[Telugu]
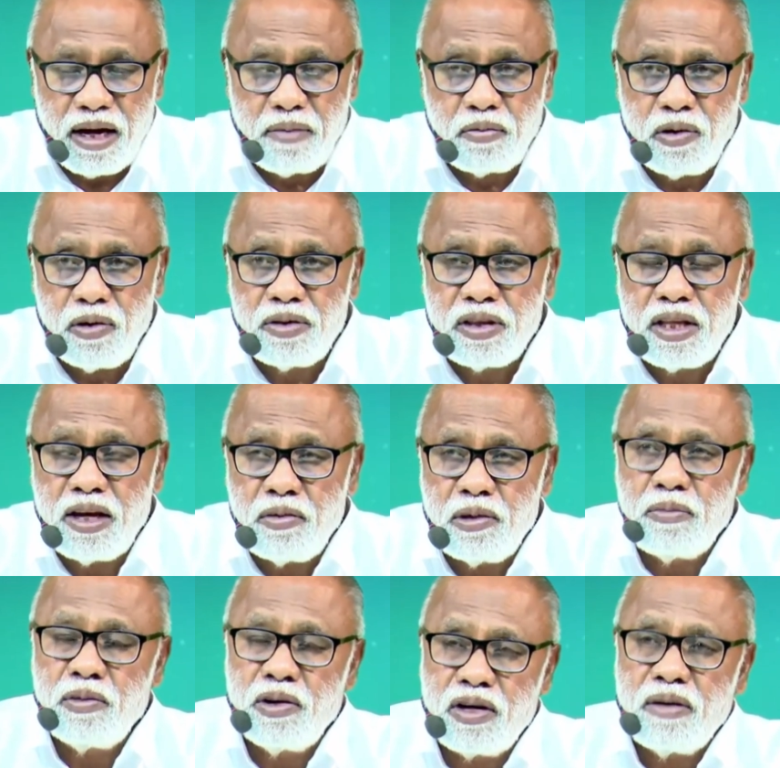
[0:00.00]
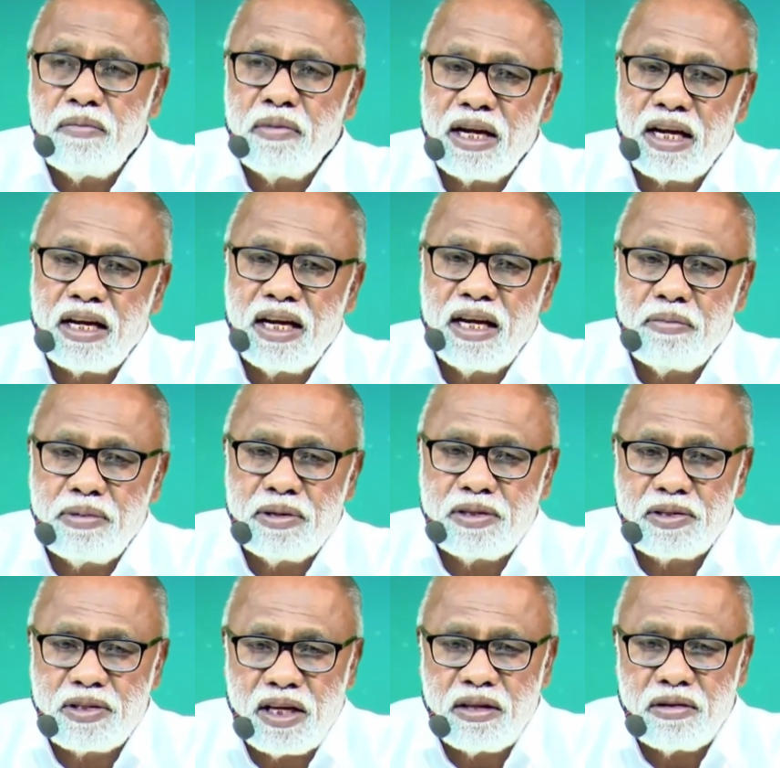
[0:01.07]
ఆ మో దేవుని ముఖం మనకు
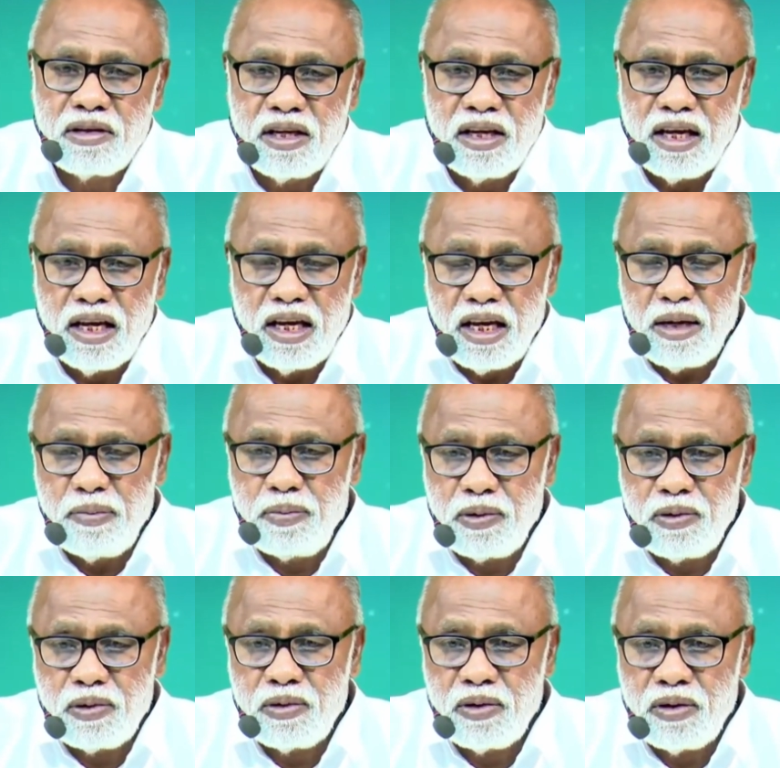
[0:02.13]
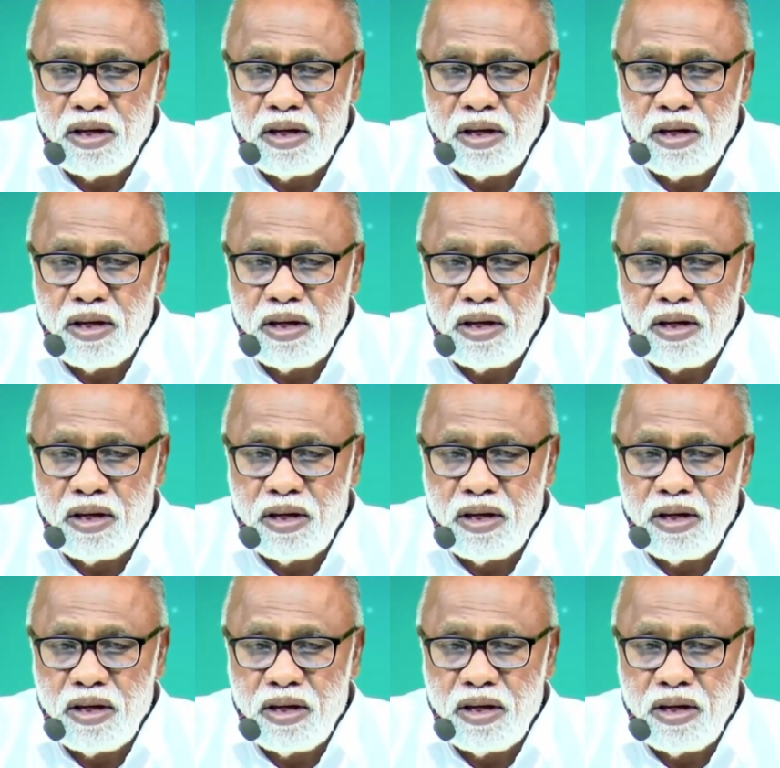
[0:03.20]
కనిపించాలి ఇప్పుడు